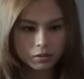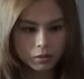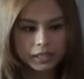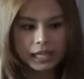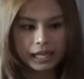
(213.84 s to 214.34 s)

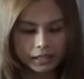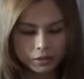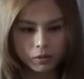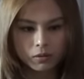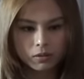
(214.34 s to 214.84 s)
我会拿来
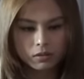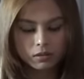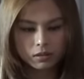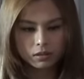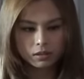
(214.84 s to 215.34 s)
用，
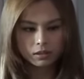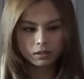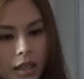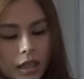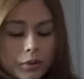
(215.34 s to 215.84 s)

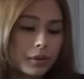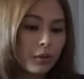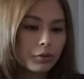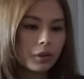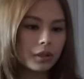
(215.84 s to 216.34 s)
因为
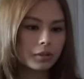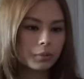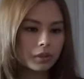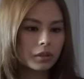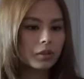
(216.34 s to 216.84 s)
永远都
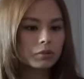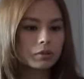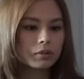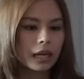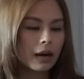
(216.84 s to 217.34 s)
不能够
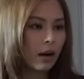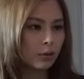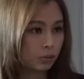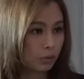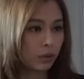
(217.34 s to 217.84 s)
讨
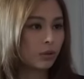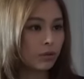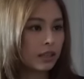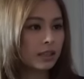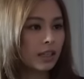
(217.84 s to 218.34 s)
好所有
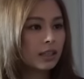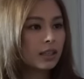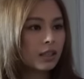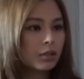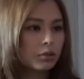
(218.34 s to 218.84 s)
人呢，
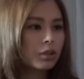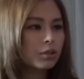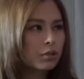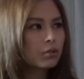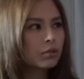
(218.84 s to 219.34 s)
所以
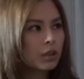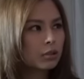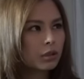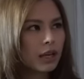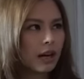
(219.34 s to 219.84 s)
你就
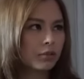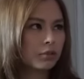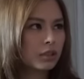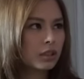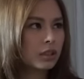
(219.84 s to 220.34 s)
最好
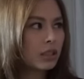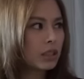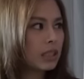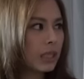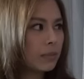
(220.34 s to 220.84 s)
就是
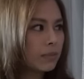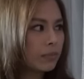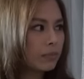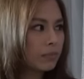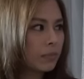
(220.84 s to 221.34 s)
先
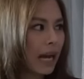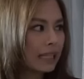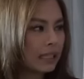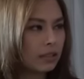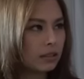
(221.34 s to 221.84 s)
把
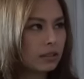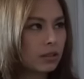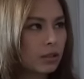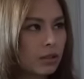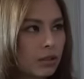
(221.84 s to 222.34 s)
你
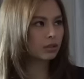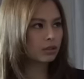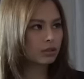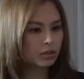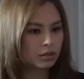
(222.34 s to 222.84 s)

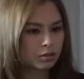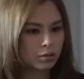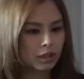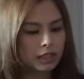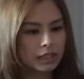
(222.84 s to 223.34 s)

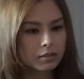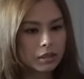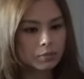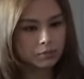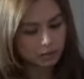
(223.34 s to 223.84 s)
觉得
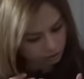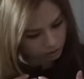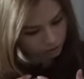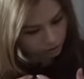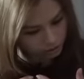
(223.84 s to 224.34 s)
这
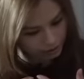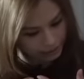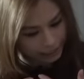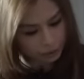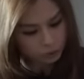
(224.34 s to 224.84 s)
这
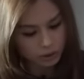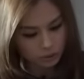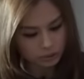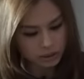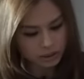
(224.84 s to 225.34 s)
应该做的
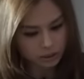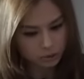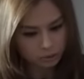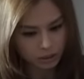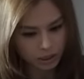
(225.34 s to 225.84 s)
东西先
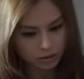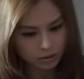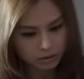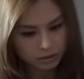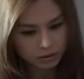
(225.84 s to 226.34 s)
做好，
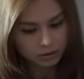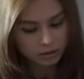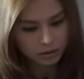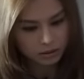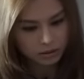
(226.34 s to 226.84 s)

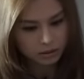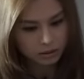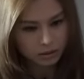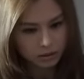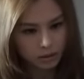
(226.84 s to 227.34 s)

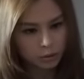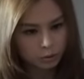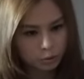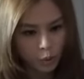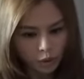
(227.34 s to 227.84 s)
然后有
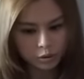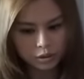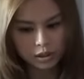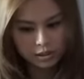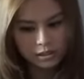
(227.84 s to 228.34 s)
多
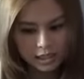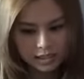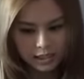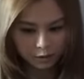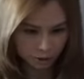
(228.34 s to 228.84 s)
余的时
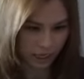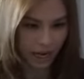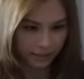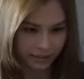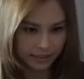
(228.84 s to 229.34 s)
间才去看